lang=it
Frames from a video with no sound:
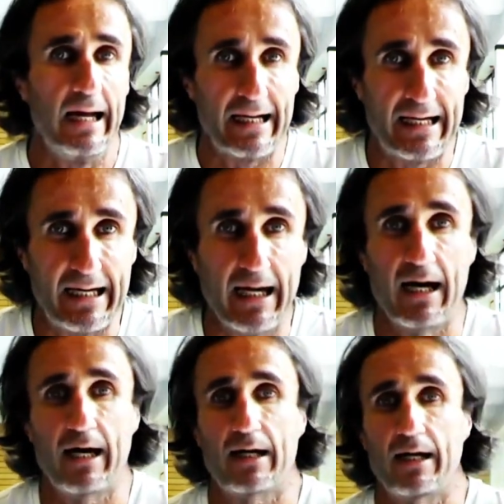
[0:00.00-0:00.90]

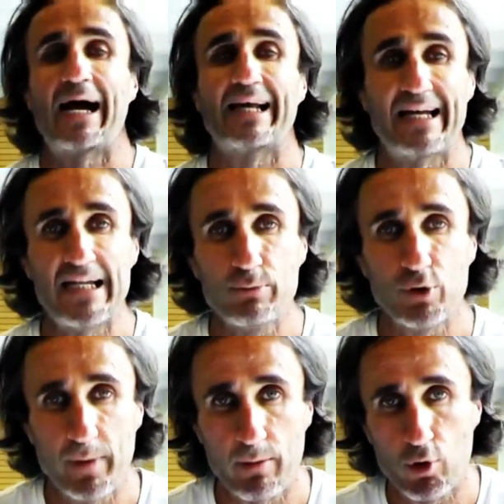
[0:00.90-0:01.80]
gara. A che ritmo
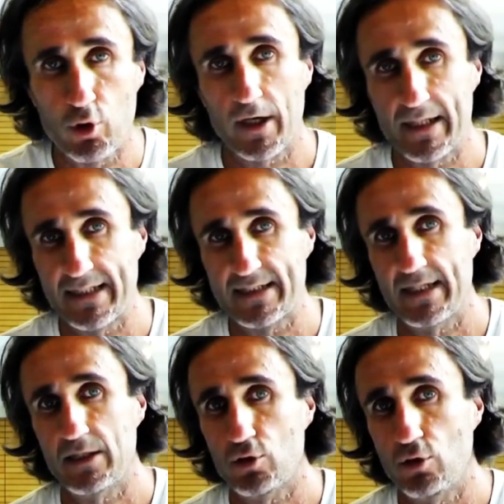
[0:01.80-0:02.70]
dobbiamo correre i
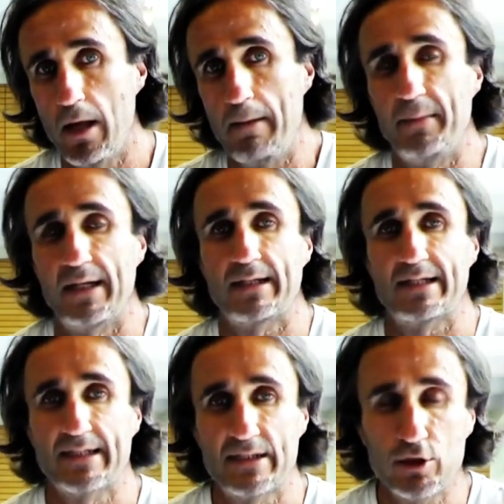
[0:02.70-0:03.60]
600 metri? I
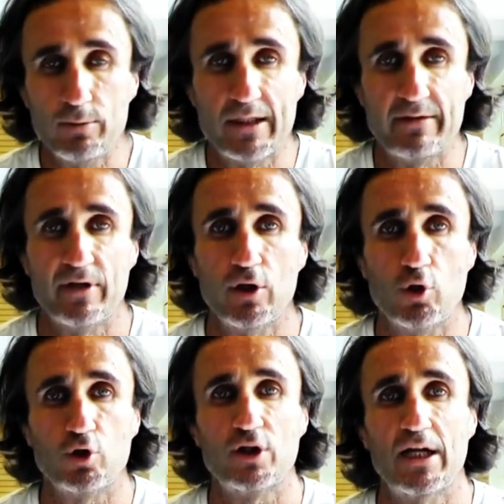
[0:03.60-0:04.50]
600 metri vanno
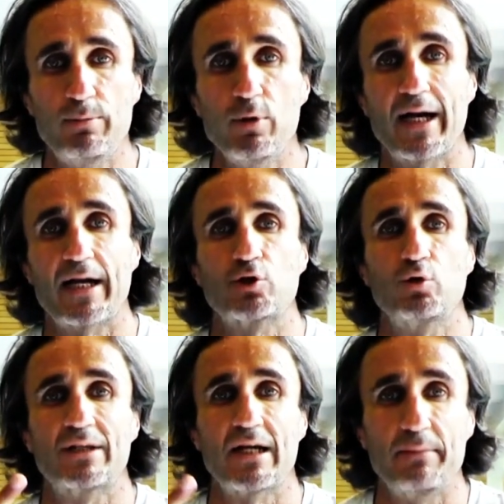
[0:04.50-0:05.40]
corsi a ritmo gara sui
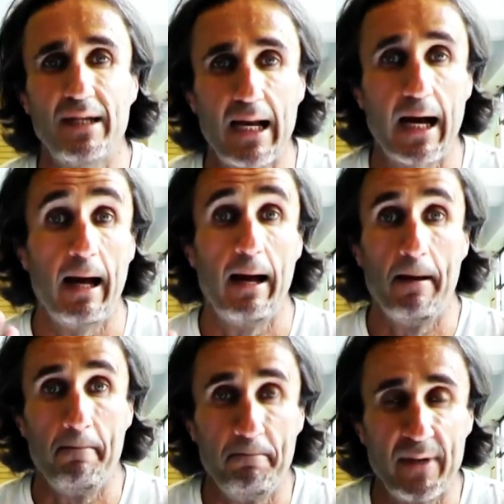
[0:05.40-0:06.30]
3000
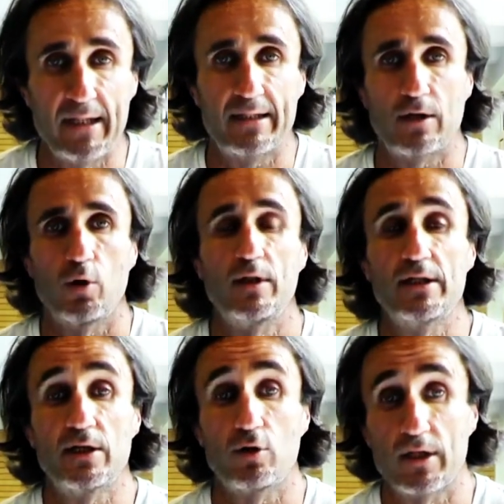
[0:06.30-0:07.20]
metri, quindi
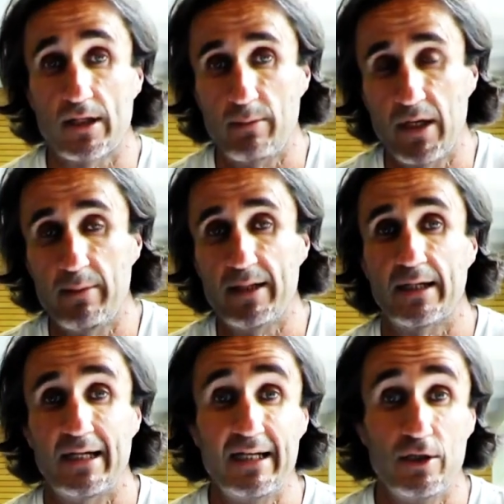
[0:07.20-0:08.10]
se corri 3000
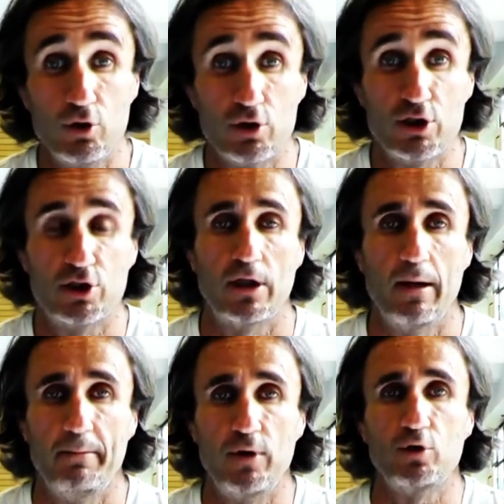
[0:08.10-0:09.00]
metri in 12
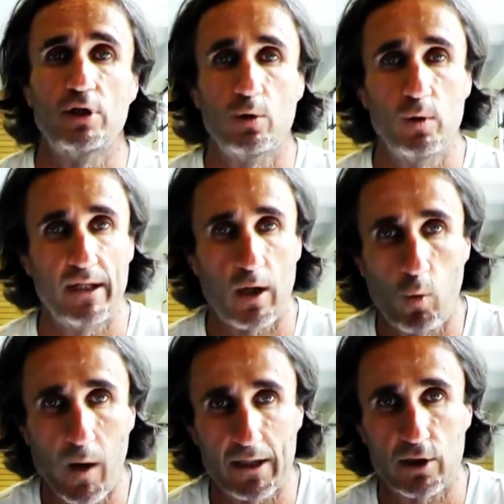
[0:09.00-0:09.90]
minuti, quindi a
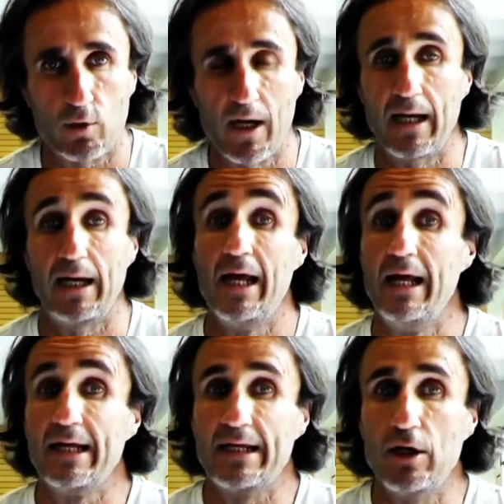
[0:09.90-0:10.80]
4 al
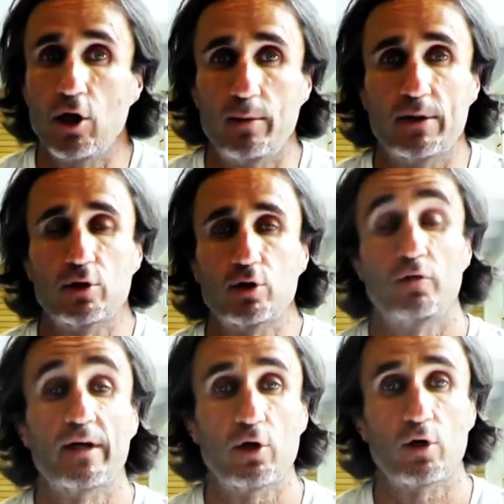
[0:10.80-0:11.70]
chilometro,
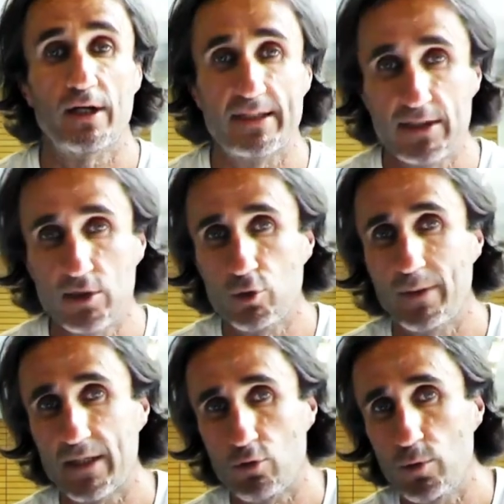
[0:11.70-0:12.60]
dovrei correre i 600
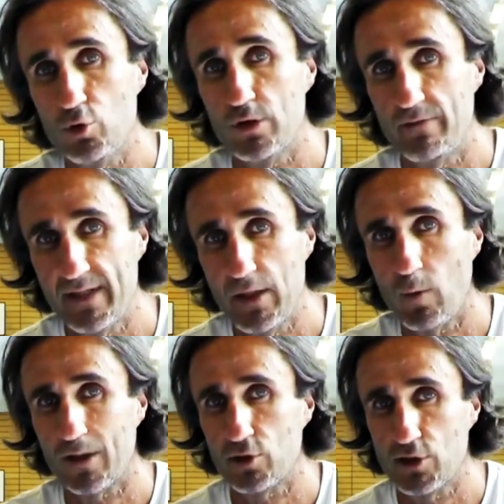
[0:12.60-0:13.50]
metri a 2 minuti e
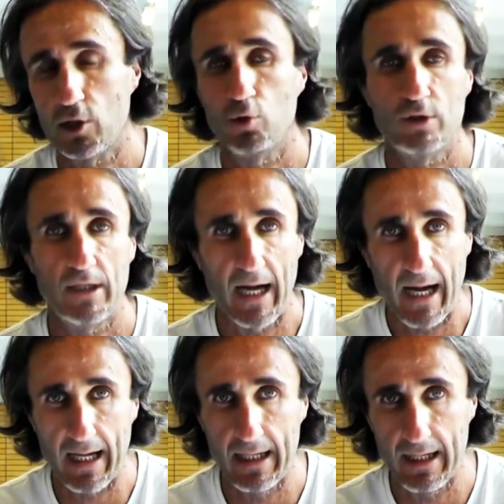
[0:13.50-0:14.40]
24 secondi
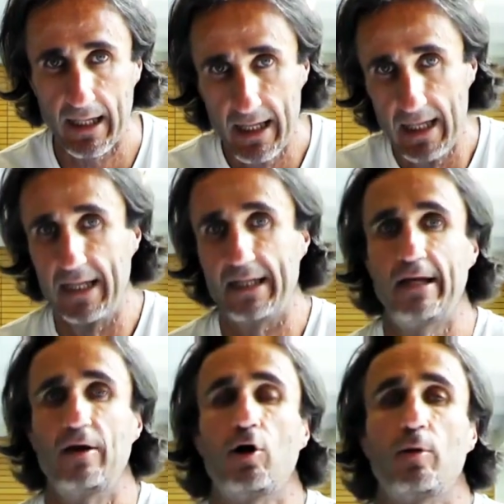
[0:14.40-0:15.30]
al chilometro
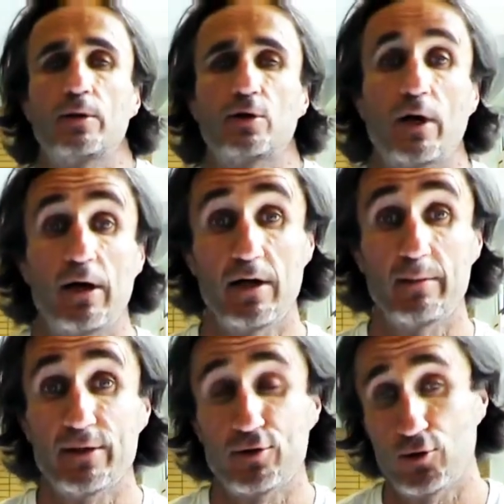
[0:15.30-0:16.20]
km. È un
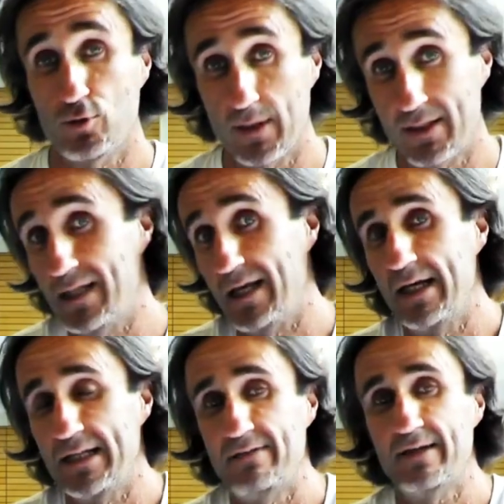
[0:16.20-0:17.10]
allenamento sicuramente
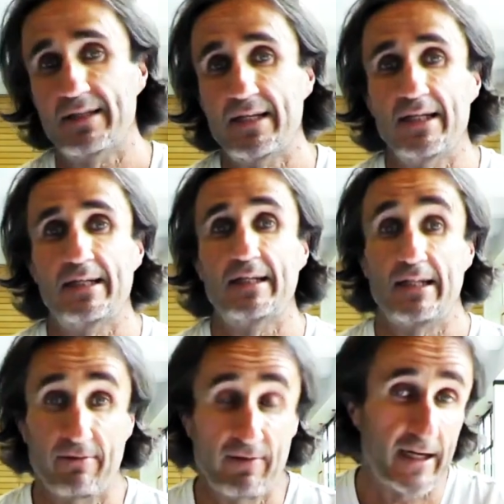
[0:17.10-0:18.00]
divertente
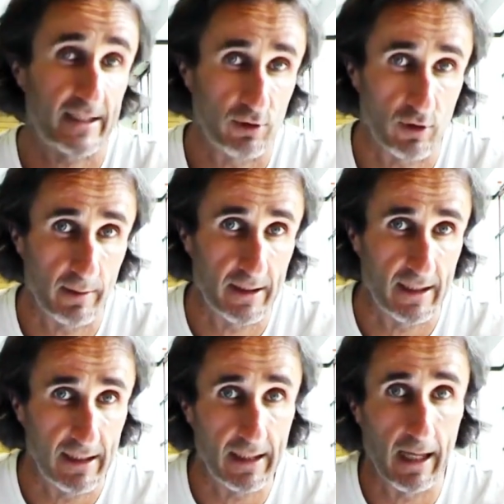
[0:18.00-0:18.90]
da fare sicuramente
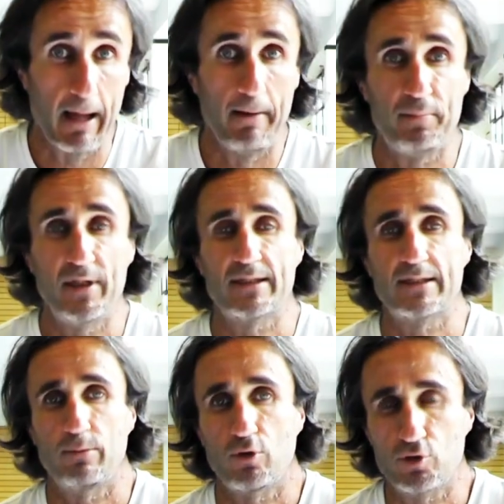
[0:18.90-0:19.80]
in pista,
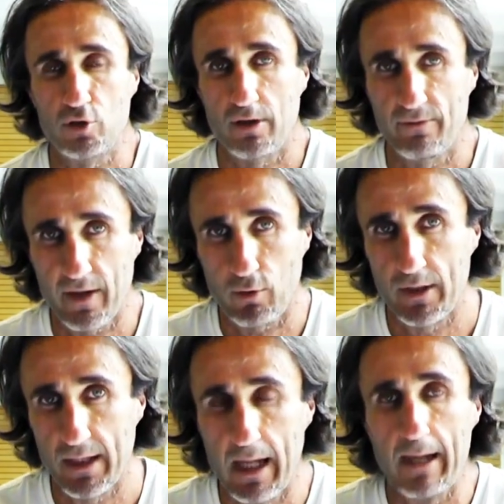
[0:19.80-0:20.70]
il mio consiglio è di farlo
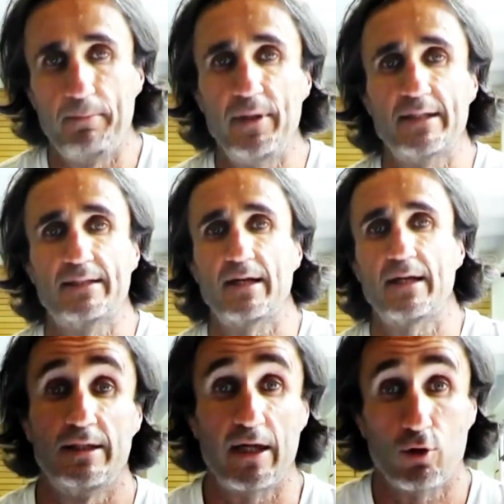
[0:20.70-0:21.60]
in pista.
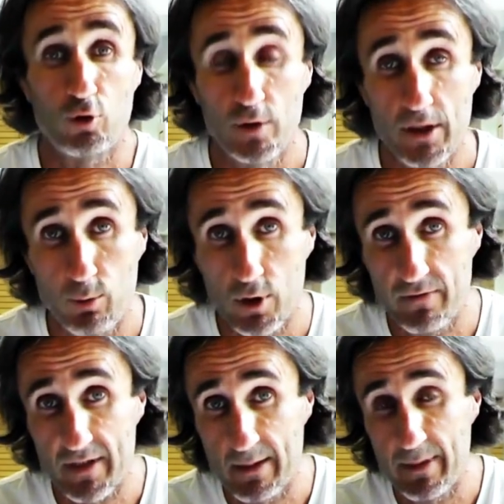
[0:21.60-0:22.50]
Ti auguro quindi buon
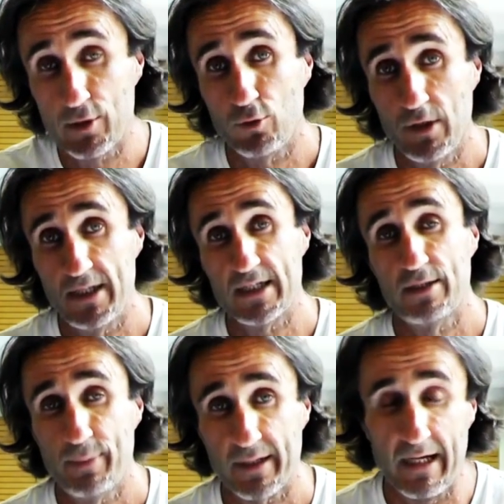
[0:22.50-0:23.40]
divertimento con il
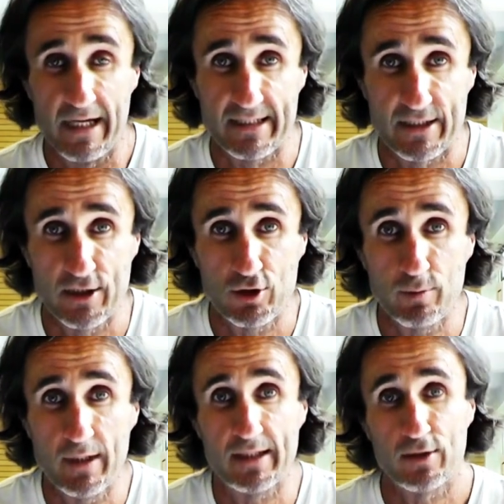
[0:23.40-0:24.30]
10x600
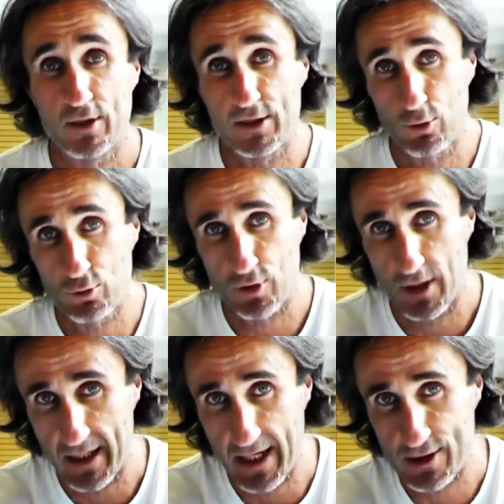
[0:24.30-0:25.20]
metri, io ti saluto, ti
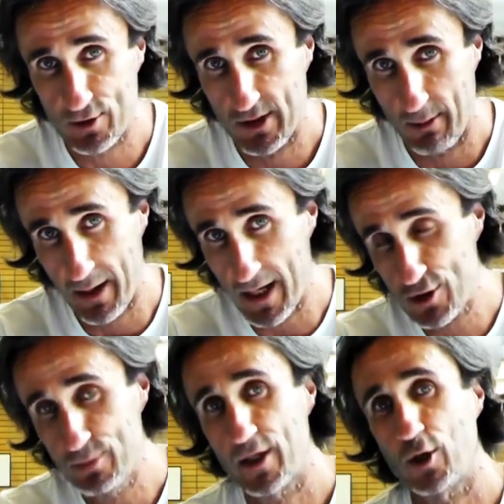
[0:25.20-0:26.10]
ringrazio, ti abbraccio
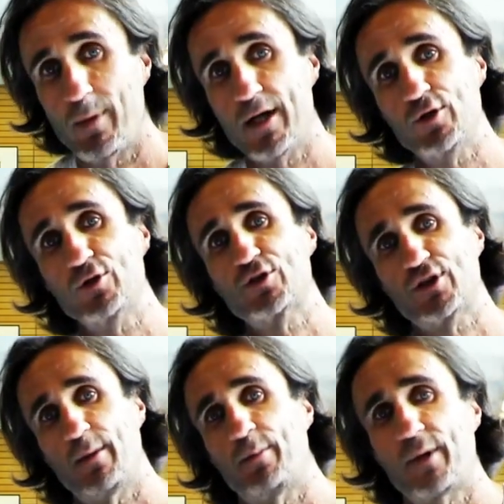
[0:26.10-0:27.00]
e mi raccomando
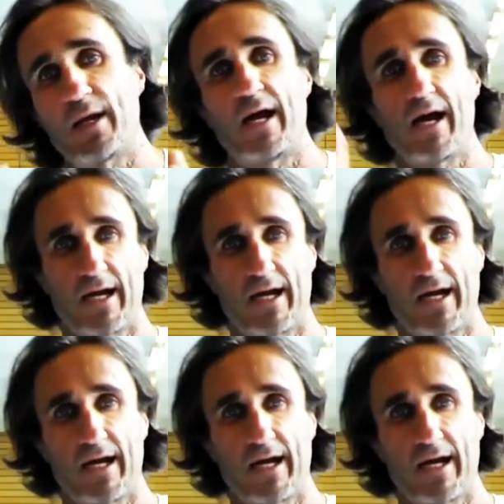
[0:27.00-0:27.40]
sempre a